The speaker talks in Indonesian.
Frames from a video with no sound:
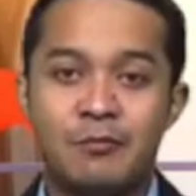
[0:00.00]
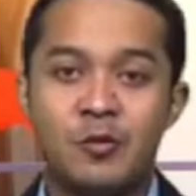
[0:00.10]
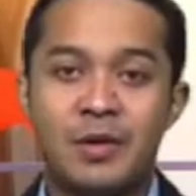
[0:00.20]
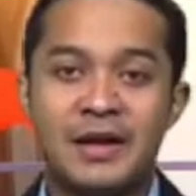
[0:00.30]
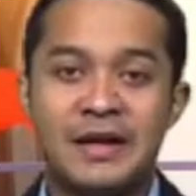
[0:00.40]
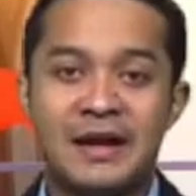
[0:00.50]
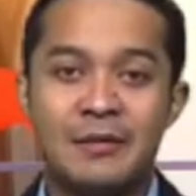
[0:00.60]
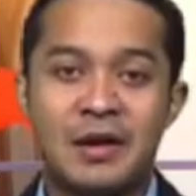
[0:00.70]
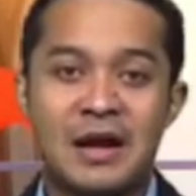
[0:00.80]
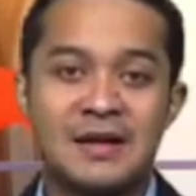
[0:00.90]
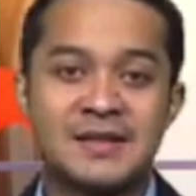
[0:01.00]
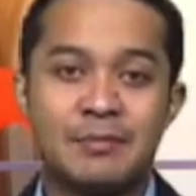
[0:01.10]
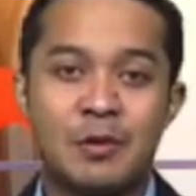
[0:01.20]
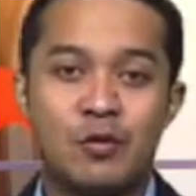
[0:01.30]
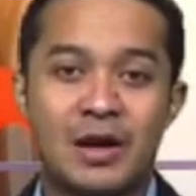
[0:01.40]
Purbalingga
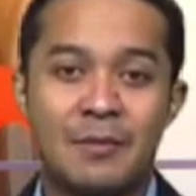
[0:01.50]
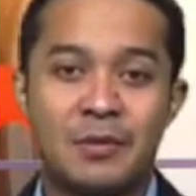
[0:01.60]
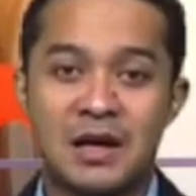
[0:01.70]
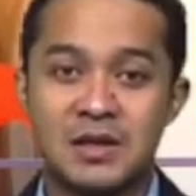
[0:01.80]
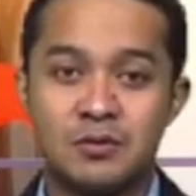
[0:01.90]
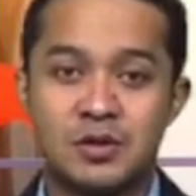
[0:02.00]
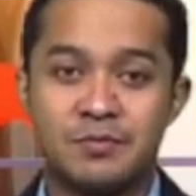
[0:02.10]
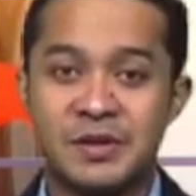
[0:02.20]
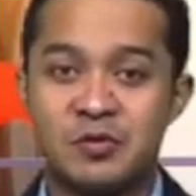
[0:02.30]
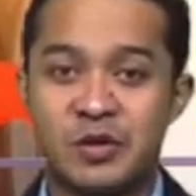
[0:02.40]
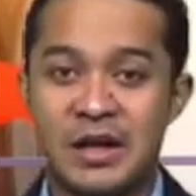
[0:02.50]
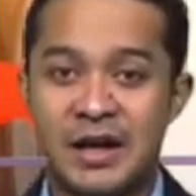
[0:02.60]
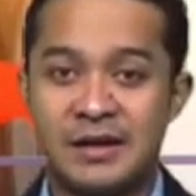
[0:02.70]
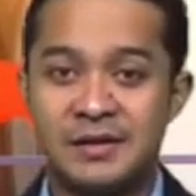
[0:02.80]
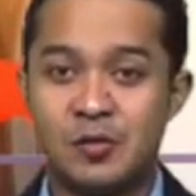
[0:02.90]
berhasil mengungkap kasus
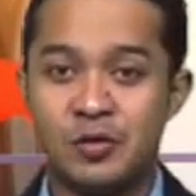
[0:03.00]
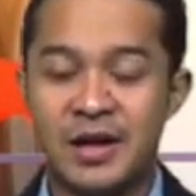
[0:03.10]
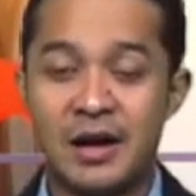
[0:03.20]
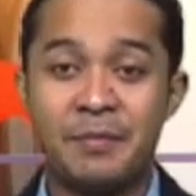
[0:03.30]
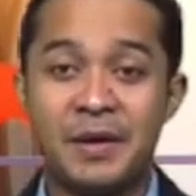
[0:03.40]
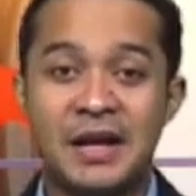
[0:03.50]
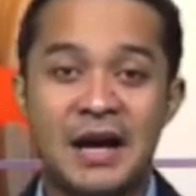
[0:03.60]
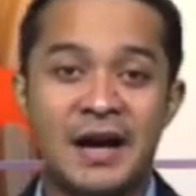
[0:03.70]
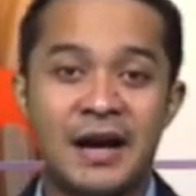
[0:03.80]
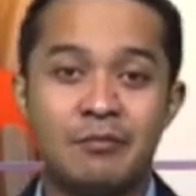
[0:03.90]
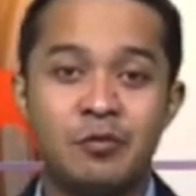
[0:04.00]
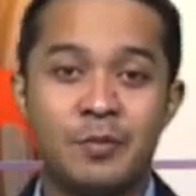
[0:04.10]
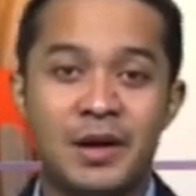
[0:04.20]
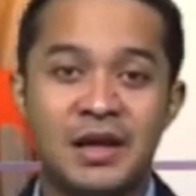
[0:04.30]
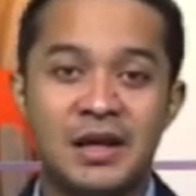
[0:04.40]
pencurian di gudang PDAM
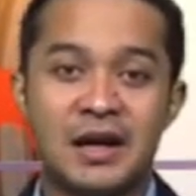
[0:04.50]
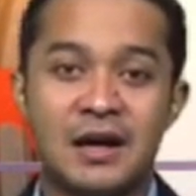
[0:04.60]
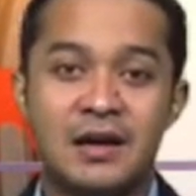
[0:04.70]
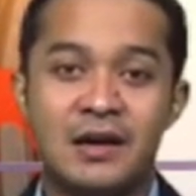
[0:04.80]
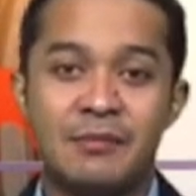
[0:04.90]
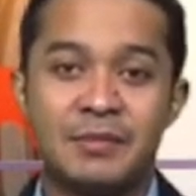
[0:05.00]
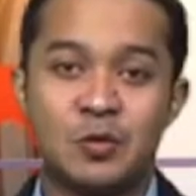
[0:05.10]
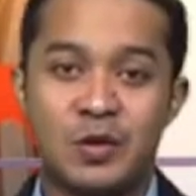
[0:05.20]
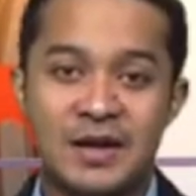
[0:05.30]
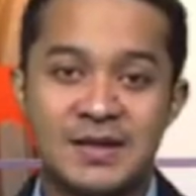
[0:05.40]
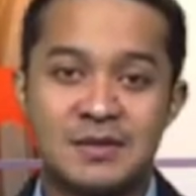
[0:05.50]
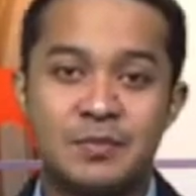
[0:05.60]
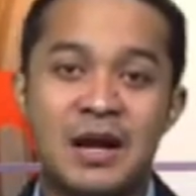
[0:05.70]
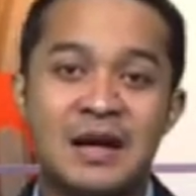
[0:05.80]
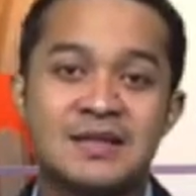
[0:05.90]
Purbalingga. Petugas
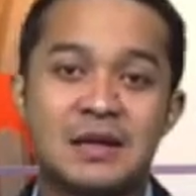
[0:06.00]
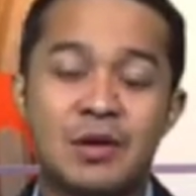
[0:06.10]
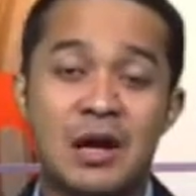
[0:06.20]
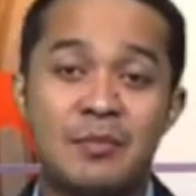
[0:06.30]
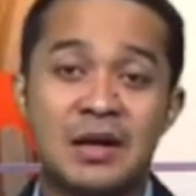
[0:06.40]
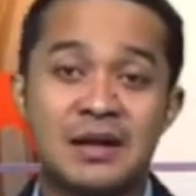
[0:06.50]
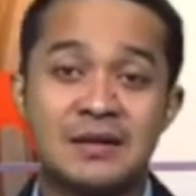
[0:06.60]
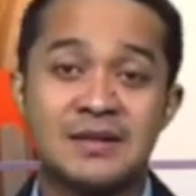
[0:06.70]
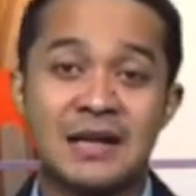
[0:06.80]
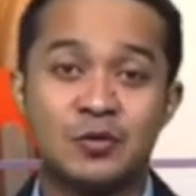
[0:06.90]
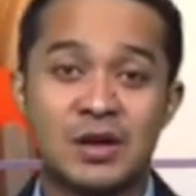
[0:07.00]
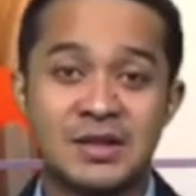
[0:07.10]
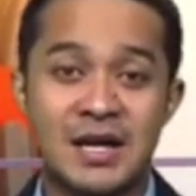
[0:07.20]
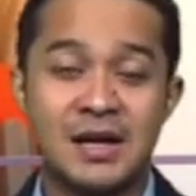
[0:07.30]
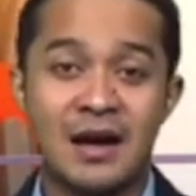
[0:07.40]
berhasil mengamankan satu
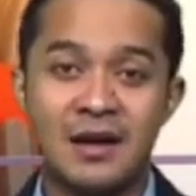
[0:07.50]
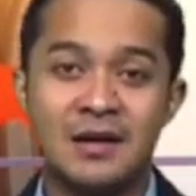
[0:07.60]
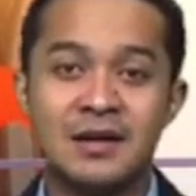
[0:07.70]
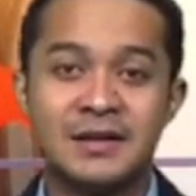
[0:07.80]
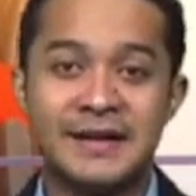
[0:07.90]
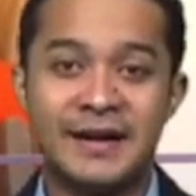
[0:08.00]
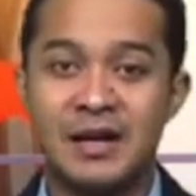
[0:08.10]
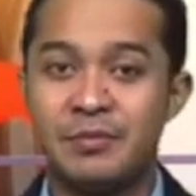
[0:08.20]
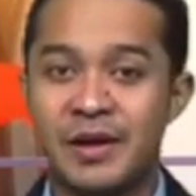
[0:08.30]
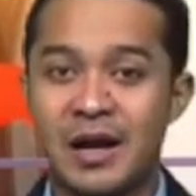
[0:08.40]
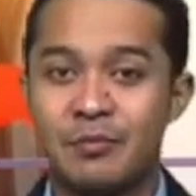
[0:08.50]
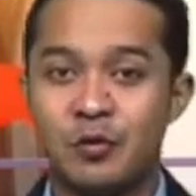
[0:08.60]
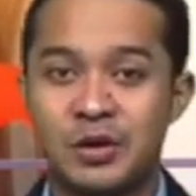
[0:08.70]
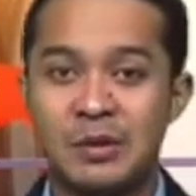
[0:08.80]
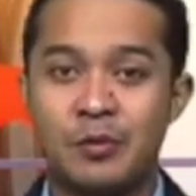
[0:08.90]
tersangka dengan barang
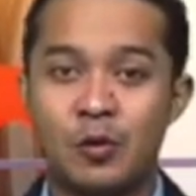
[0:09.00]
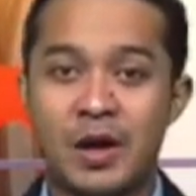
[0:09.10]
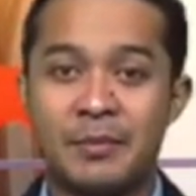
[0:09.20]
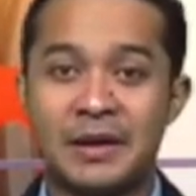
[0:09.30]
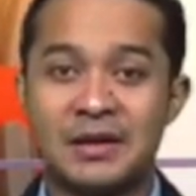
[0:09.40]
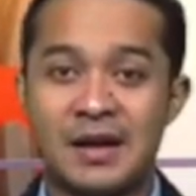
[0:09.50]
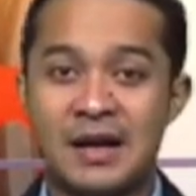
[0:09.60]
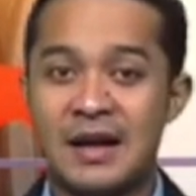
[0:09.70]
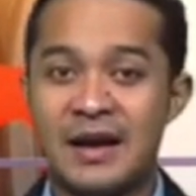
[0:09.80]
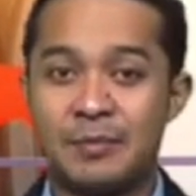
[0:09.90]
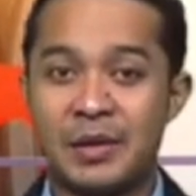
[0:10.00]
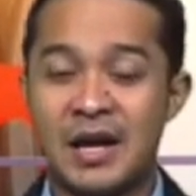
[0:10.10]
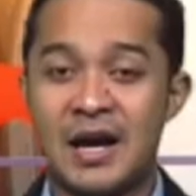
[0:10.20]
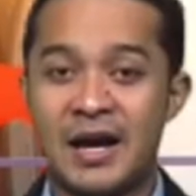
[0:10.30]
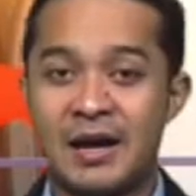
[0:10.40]
bukti puluhan meteran air
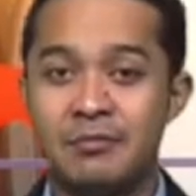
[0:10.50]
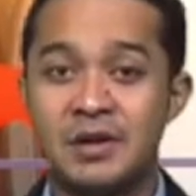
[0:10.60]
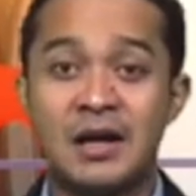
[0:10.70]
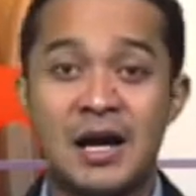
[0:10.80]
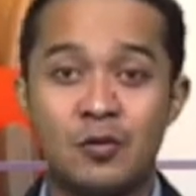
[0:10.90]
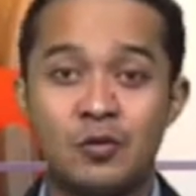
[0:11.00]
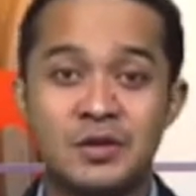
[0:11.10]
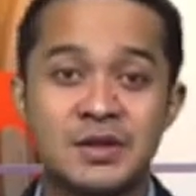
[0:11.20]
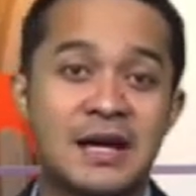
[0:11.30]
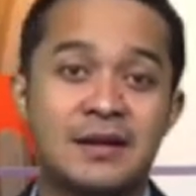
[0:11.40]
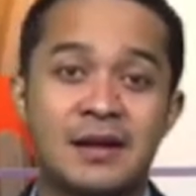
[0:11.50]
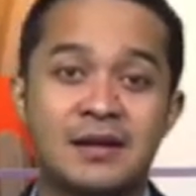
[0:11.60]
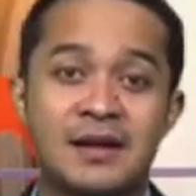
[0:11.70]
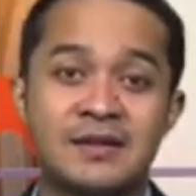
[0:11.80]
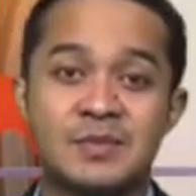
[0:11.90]
PDAM, karung,
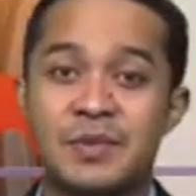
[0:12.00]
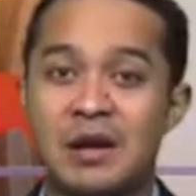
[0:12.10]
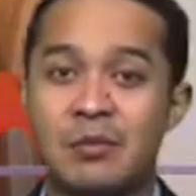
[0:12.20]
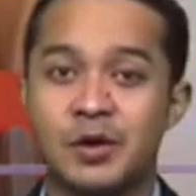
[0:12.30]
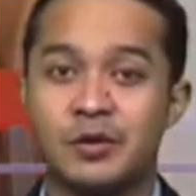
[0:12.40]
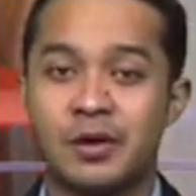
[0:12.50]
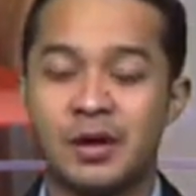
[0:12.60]
sandal, dan sepeda motor.